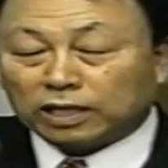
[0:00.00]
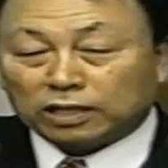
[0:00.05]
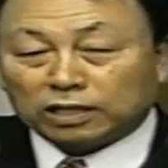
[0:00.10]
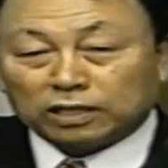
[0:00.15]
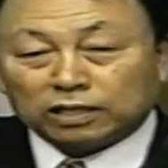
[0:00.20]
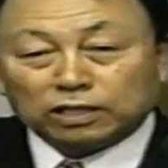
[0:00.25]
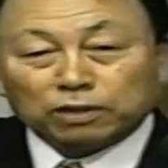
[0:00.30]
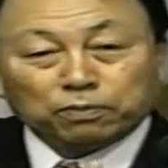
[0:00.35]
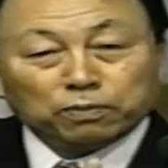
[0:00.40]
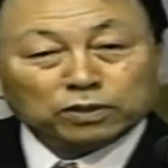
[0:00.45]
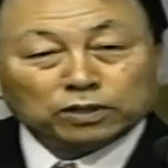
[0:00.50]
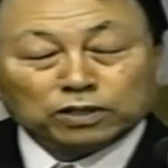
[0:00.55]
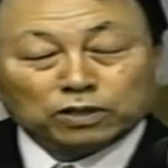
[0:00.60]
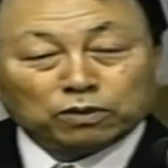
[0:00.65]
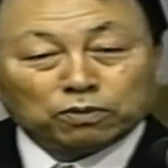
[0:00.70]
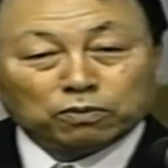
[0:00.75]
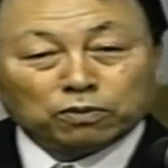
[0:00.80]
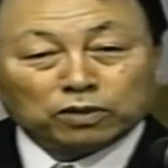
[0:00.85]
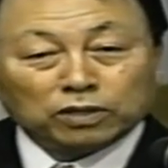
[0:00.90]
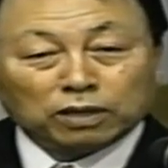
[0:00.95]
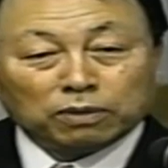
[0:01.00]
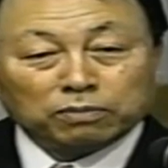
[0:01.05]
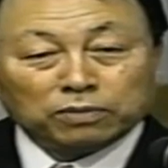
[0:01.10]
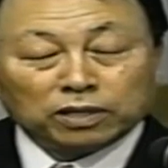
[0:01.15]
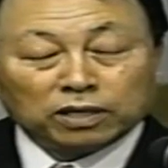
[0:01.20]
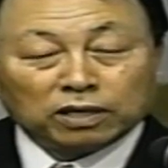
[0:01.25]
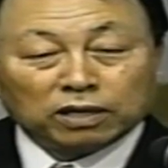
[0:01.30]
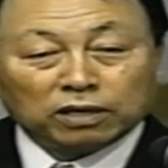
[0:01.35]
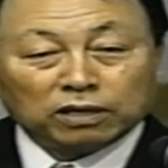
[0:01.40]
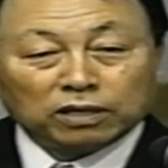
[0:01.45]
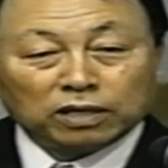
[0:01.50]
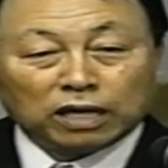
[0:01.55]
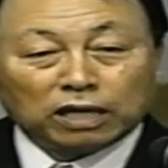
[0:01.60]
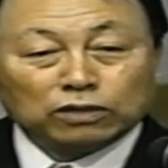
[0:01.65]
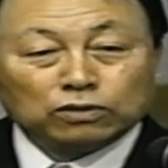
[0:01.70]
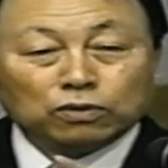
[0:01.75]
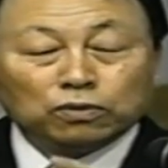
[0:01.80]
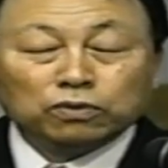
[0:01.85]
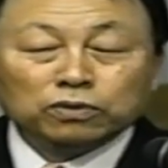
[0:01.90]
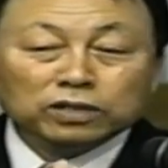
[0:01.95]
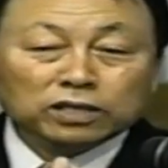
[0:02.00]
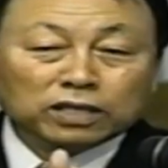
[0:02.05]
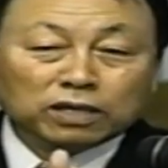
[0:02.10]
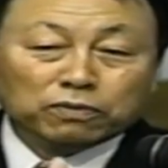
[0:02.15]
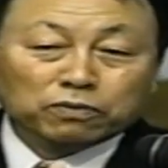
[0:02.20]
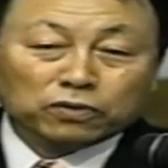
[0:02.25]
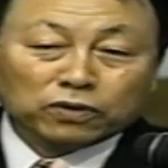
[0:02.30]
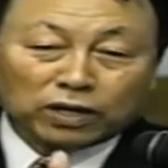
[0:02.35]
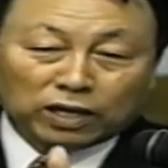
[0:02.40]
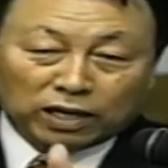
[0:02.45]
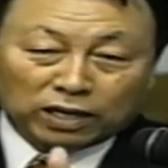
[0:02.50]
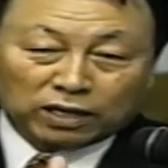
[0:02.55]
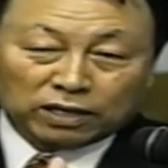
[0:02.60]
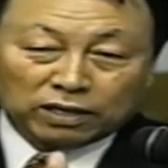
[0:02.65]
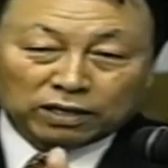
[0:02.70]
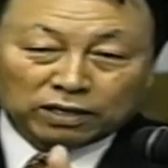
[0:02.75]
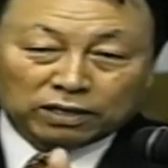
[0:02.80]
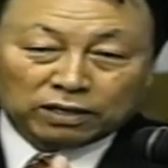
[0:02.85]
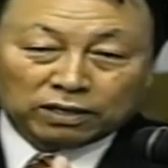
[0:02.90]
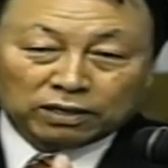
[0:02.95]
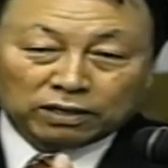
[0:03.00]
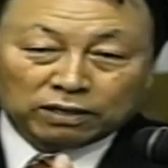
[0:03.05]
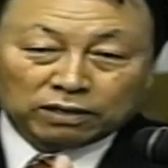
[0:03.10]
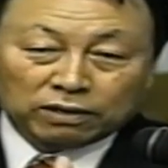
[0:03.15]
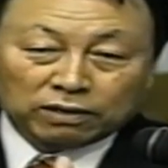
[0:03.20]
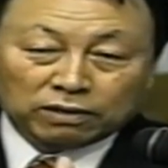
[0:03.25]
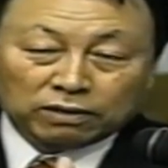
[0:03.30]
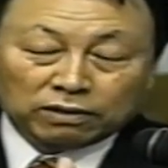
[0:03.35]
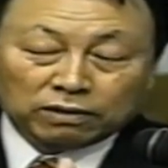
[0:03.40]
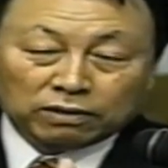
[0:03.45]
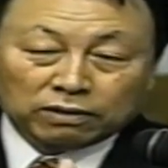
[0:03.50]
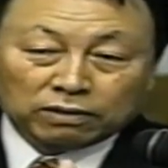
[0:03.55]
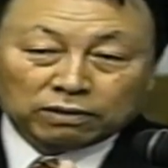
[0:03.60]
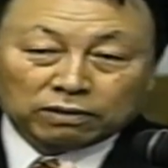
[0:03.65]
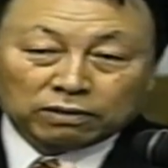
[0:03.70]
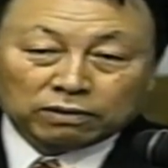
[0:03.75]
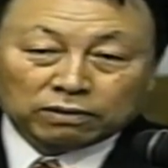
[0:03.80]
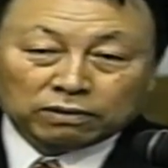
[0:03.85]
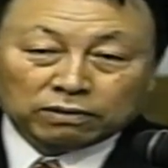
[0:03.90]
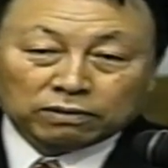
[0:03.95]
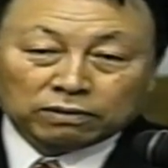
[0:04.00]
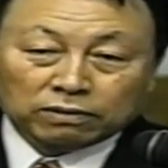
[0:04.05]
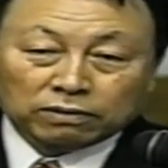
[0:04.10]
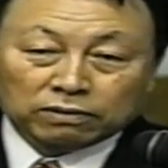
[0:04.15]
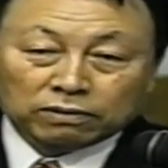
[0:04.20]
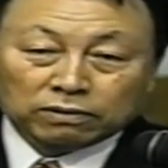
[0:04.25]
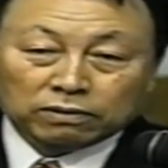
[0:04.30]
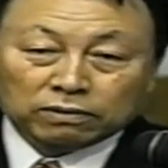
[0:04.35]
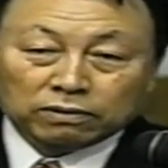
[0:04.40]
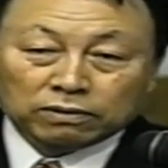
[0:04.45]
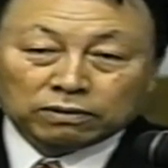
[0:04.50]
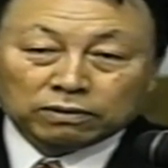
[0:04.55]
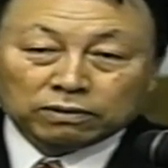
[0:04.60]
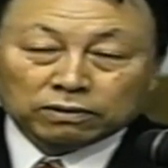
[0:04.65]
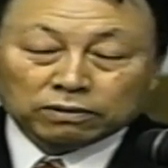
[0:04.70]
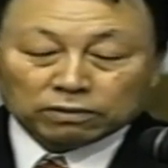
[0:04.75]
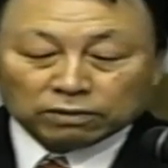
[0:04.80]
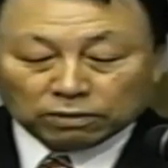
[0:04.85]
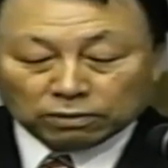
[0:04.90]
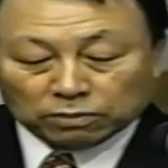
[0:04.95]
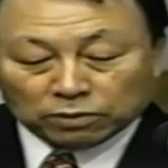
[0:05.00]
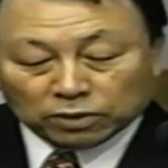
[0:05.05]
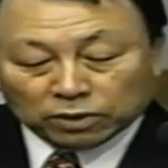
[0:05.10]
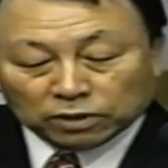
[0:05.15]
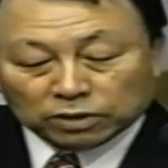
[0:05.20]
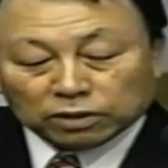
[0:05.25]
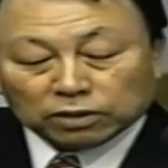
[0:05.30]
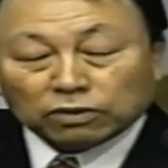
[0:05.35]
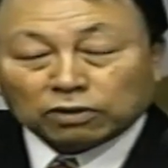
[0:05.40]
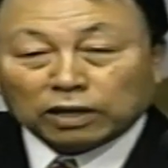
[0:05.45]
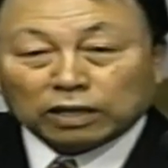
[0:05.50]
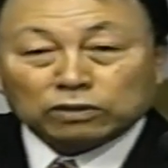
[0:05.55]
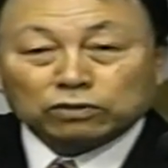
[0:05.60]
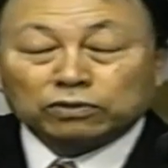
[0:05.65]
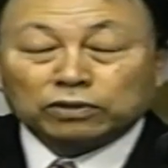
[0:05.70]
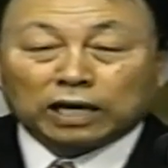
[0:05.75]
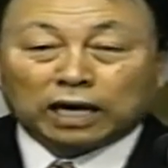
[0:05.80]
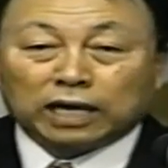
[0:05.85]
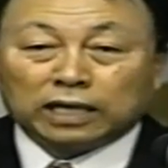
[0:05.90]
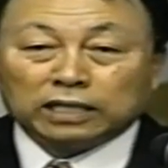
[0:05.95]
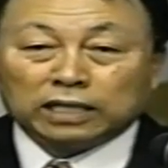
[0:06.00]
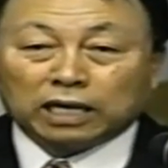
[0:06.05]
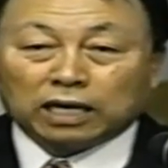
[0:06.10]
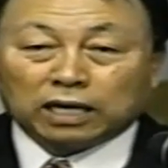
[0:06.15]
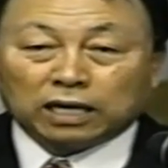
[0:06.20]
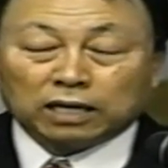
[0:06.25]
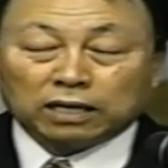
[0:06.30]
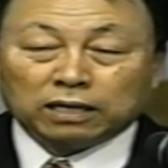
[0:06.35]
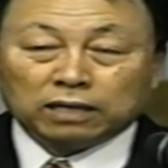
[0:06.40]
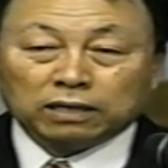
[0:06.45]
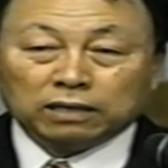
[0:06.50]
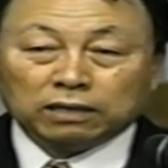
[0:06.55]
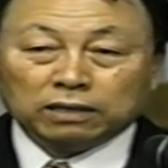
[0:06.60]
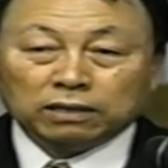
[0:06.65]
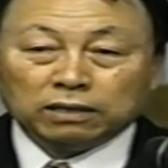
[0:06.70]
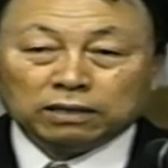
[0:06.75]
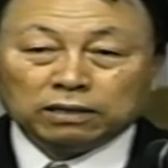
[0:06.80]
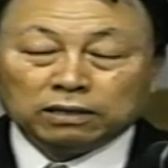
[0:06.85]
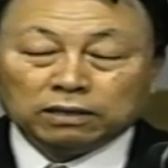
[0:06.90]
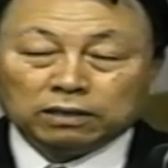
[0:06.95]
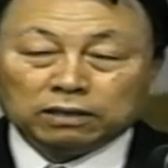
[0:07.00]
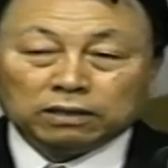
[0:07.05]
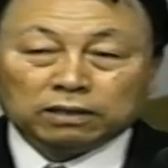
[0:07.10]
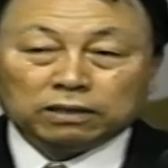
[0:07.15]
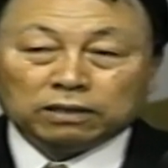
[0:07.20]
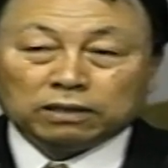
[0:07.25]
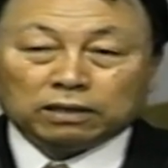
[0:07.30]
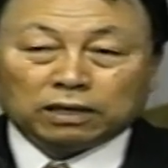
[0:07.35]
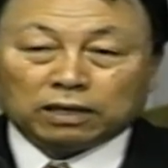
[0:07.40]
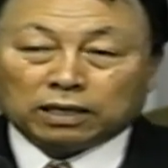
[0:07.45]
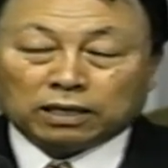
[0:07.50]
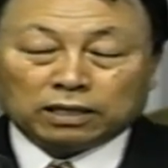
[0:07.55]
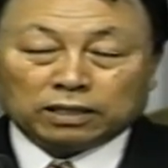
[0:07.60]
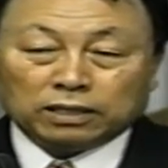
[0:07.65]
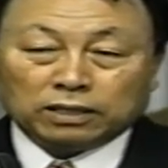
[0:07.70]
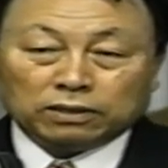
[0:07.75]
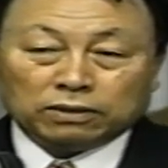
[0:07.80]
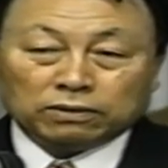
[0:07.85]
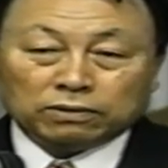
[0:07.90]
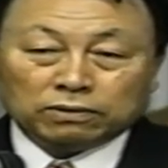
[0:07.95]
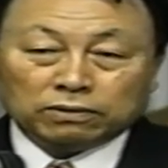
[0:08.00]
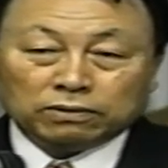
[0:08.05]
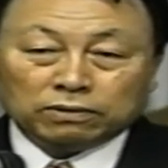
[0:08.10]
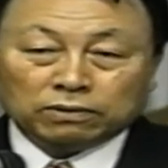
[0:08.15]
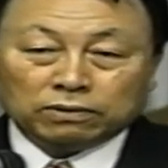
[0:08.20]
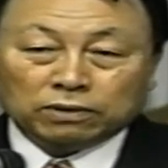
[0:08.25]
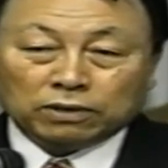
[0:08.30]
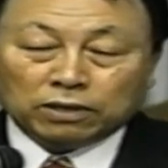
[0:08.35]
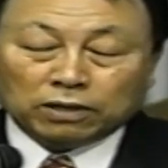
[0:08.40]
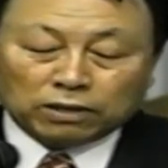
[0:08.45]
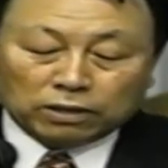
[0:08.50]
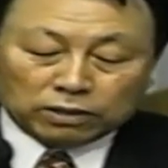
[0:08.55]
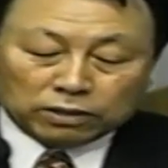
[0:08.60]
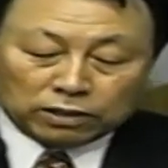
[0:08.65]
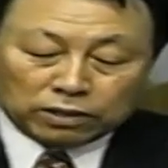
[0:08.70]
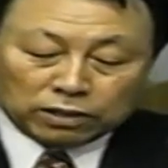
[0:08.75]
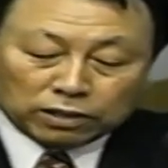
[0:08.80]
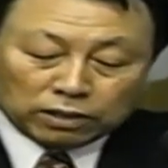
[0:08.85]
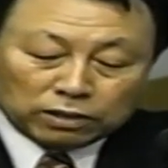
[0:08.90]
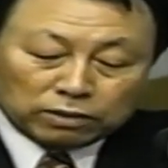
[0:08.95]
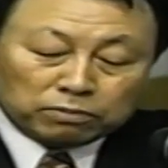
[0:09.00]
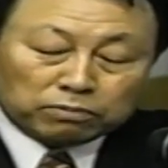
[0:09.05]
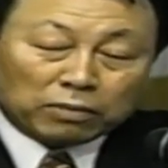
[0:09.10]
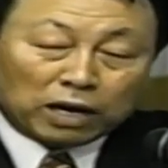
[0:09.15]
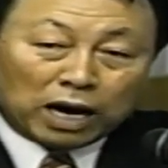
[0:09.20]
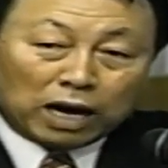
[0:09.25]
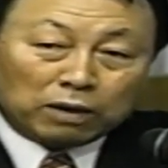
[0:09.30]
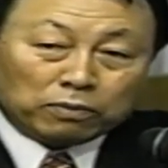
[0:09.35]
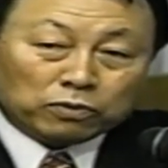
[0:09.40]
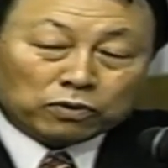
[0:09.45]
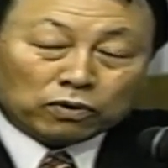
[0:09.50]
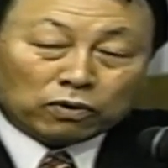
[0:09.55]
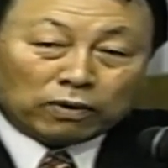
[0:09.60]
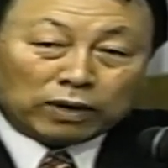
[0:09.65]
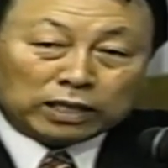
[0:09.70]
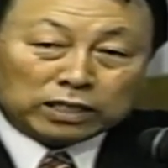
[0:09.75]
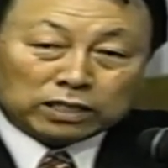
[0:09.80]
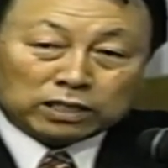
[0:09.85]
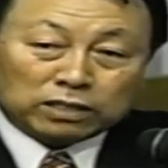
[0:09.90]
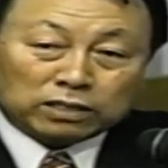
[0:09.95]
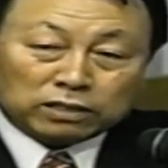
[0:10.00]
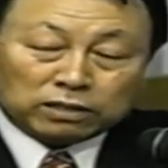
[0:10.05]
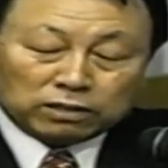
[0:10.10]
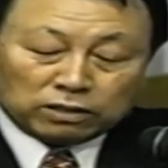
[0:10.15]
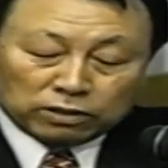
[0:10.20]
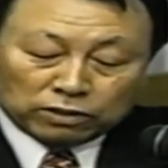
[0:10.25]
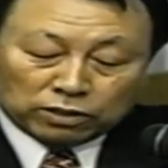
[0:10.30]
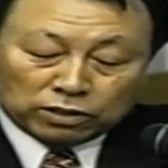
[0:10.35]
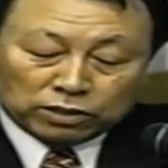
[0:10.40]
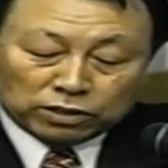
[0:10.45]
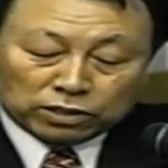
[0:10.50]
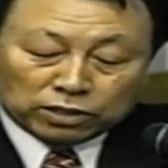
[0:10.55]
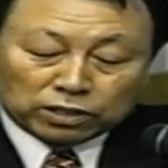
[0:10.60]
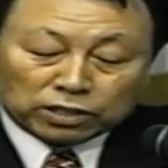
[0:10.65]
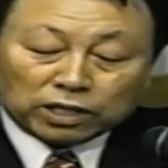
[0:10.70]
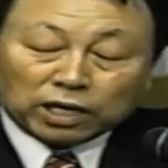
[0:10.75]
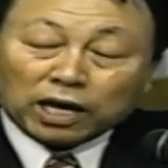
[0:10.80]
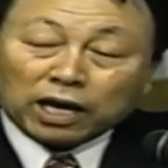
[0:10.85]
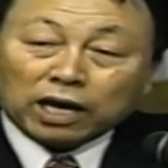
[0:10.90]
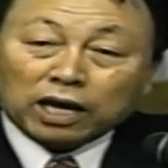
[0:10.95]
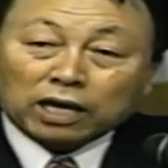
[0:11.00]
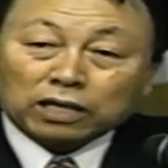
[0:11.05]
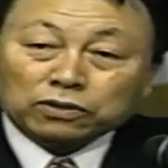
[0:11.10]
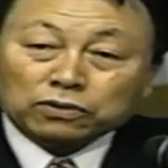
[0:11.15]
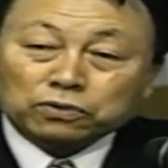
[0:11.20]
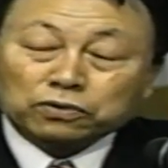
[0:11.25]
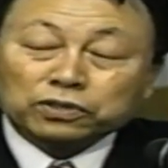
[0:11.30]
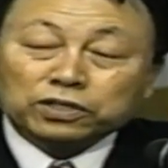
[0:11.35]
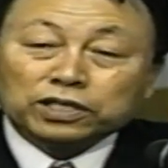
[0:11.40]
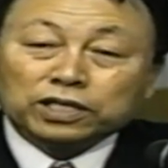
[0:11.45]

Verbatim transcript: 那么，在座的各位弟兄姊妹，大家，大家不爱主，都因为什么呢？都是因为爱惜肉体，结果呢，不爱主。